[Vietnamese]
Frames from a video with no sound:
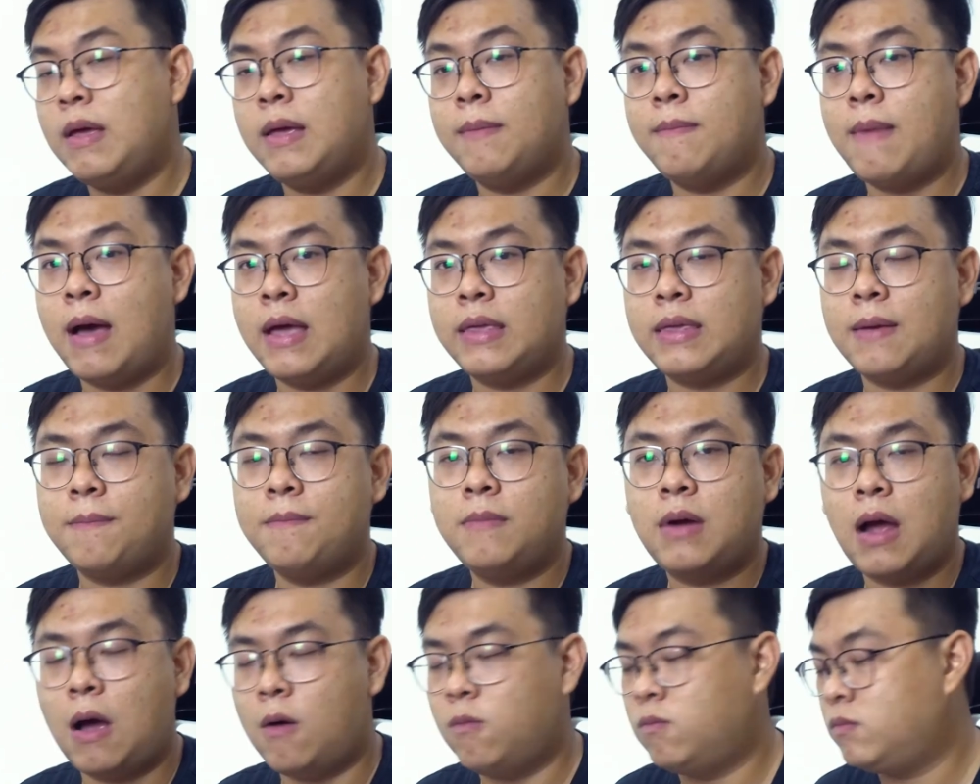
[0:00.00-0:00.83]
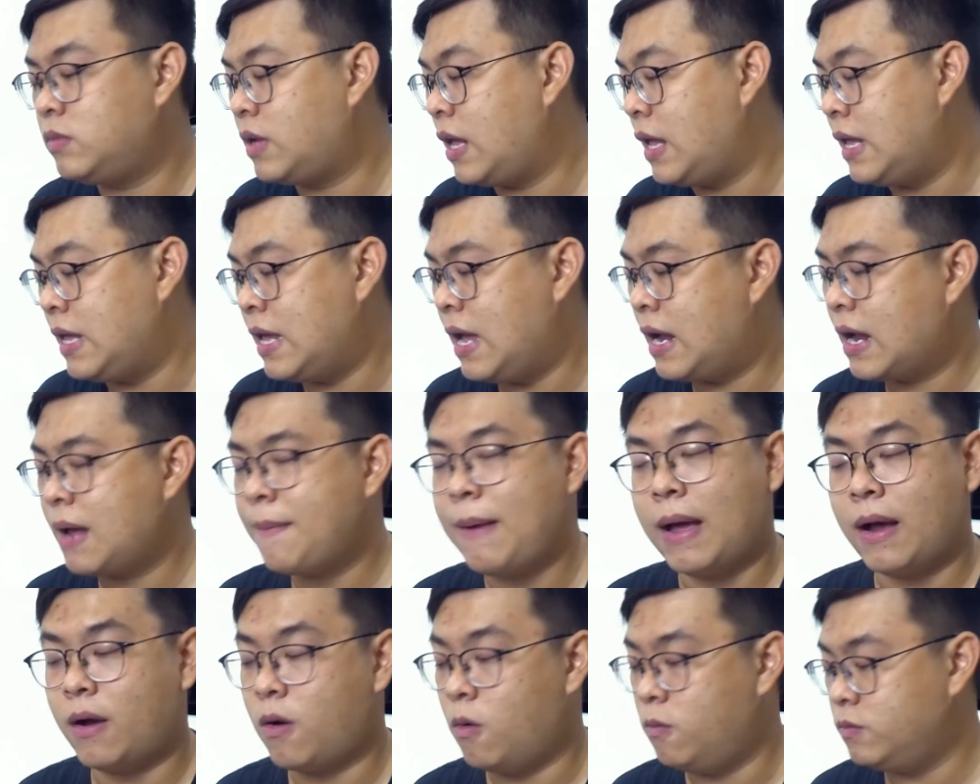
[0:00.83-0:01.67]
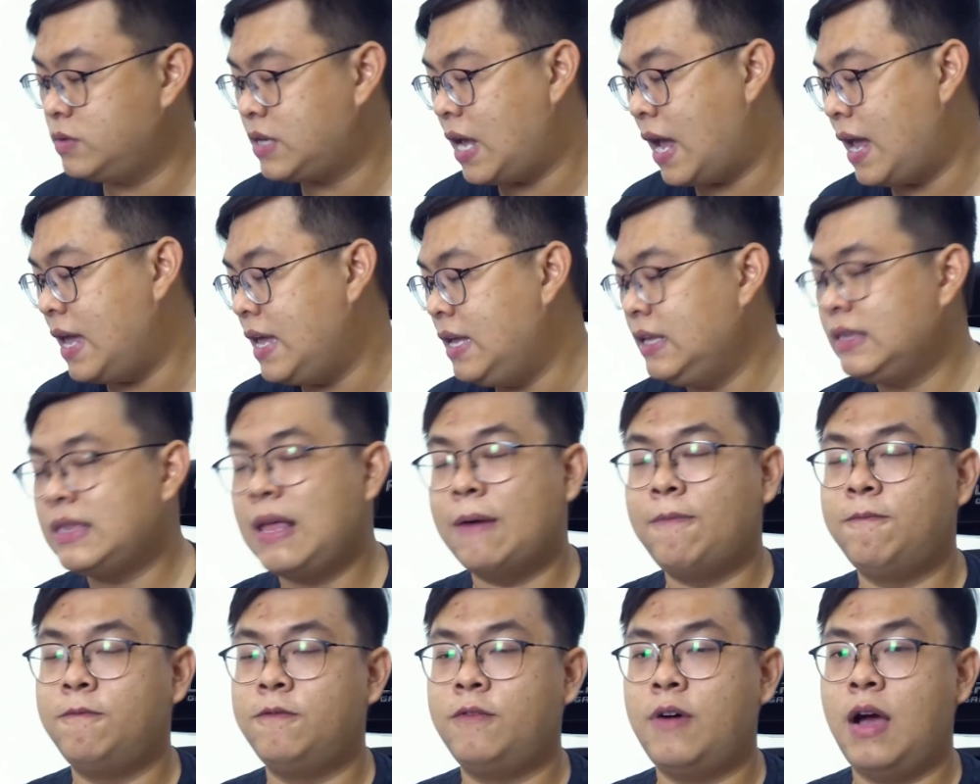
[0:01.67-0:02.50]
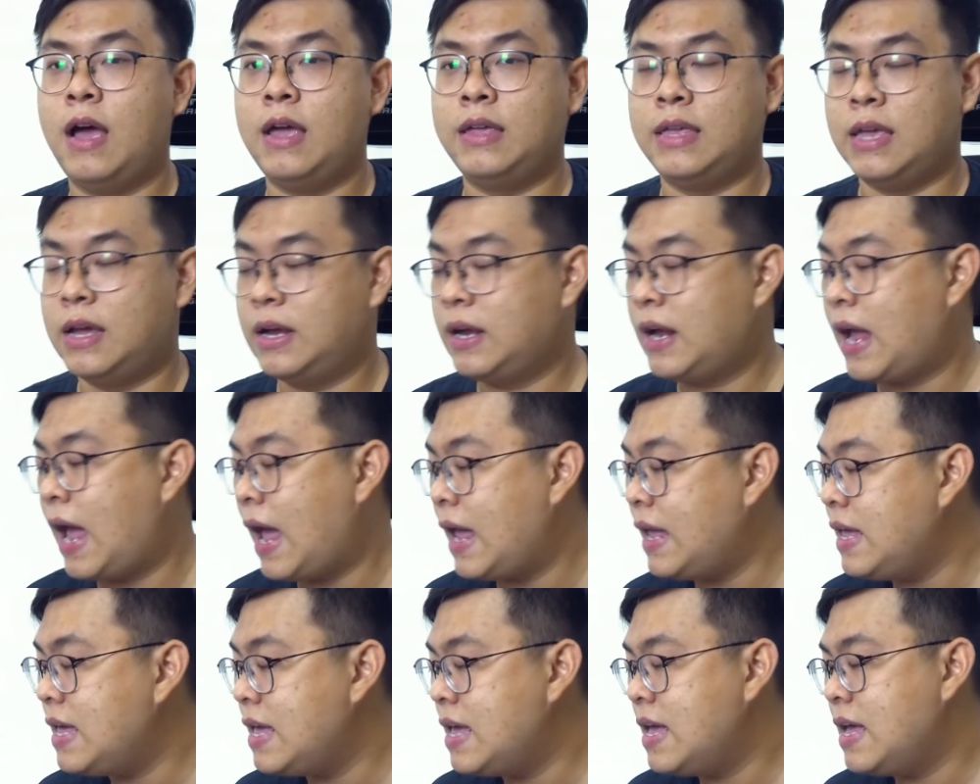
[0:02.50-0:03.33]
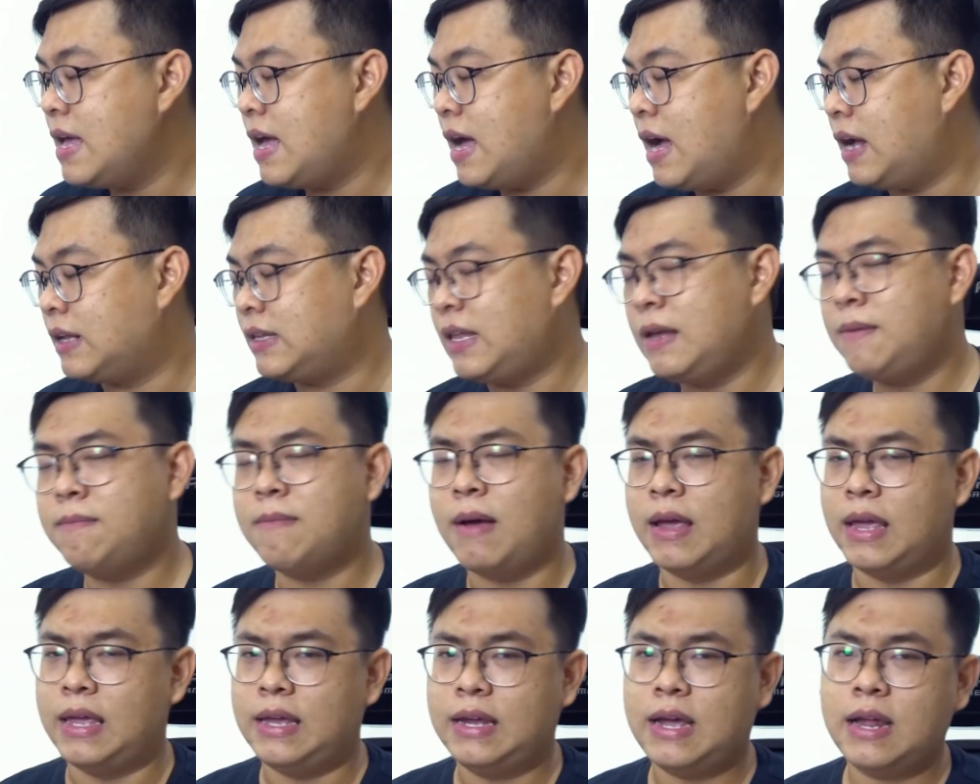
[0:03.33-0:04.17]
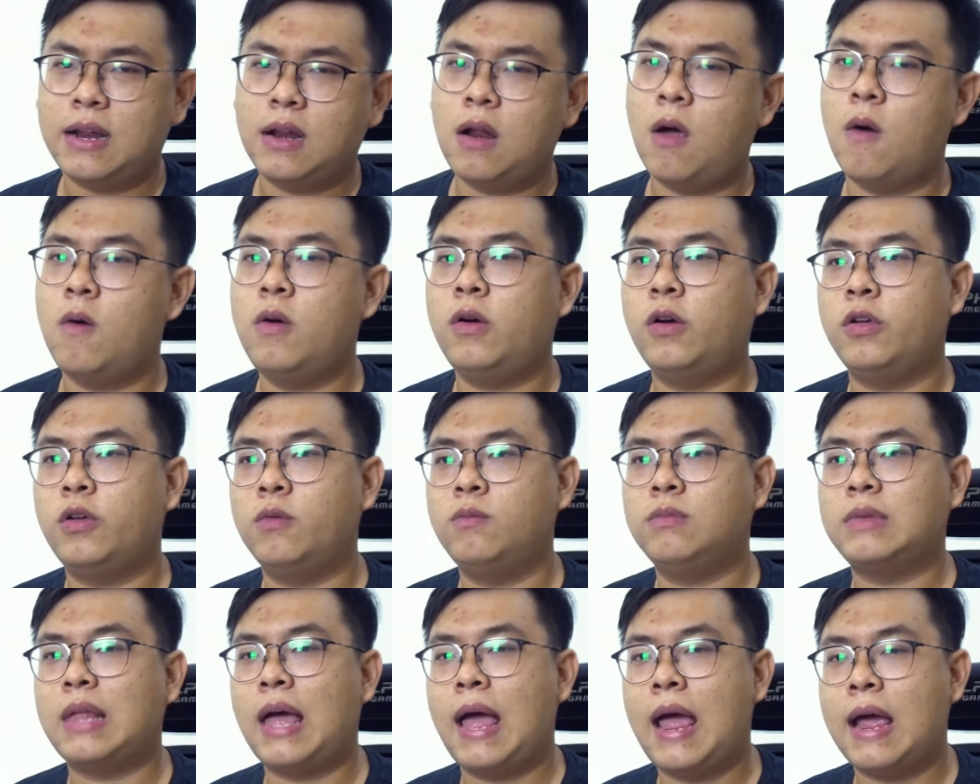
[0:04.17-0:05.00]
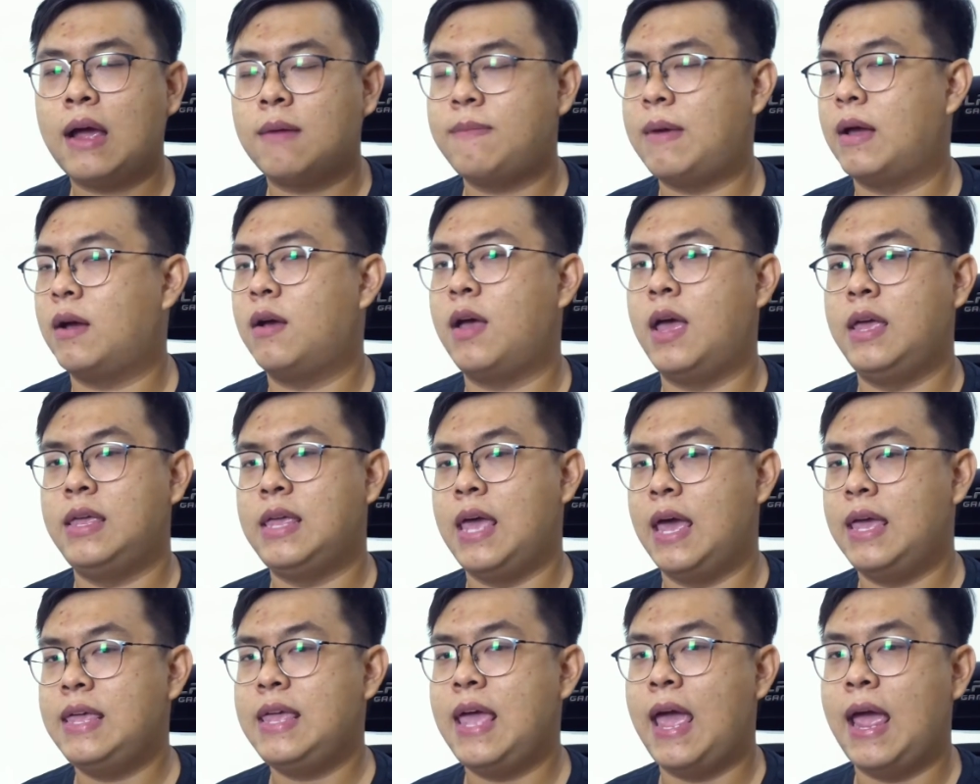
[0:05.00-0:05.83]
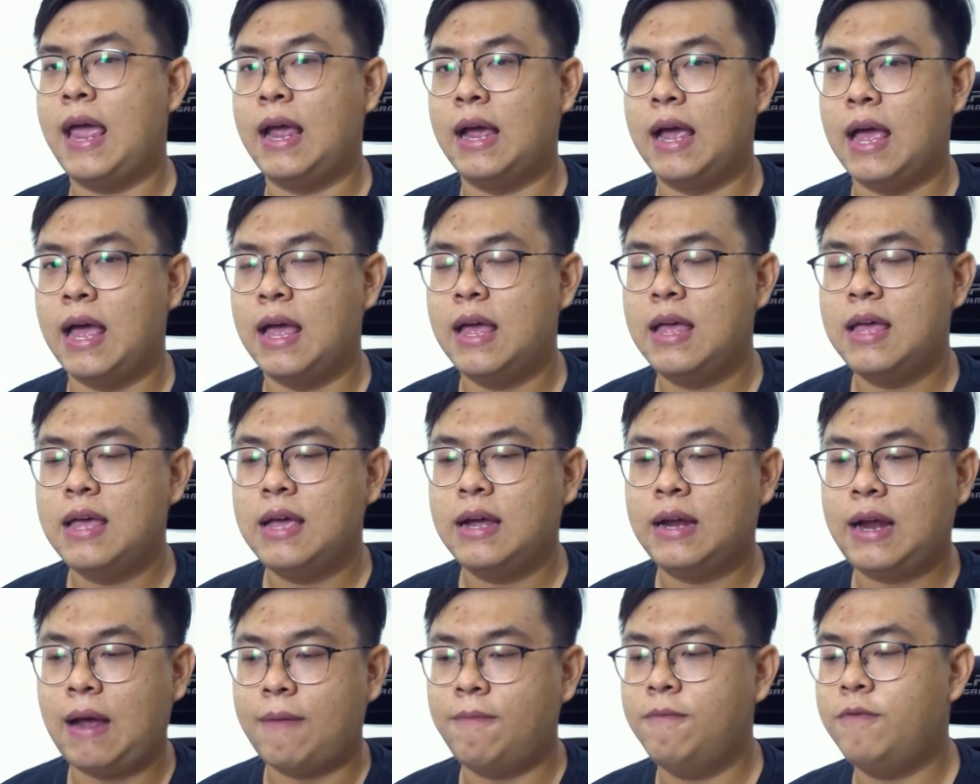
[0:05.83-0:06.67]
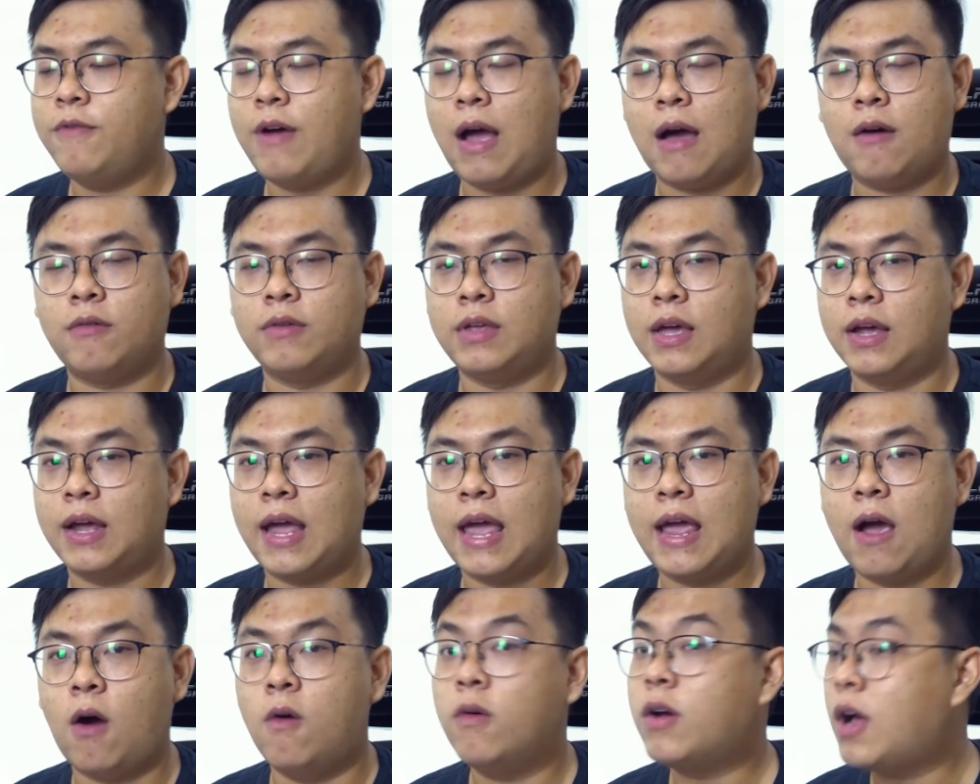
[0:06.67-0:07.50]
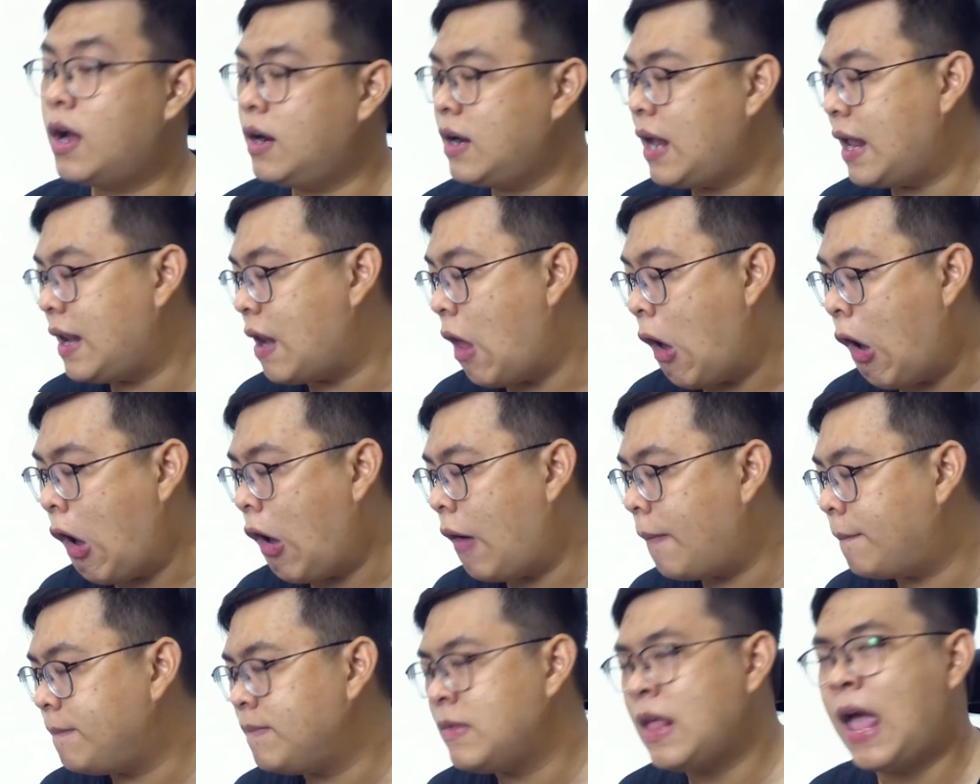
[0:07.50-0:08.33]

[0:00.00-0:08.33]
3.0 thì các bạn cũng sẽ yên tâm về những cái thiết bị kết nối của chúng ta. Các bạn có thể dễ dàng cắm vào những cái ổ cứng này nọ.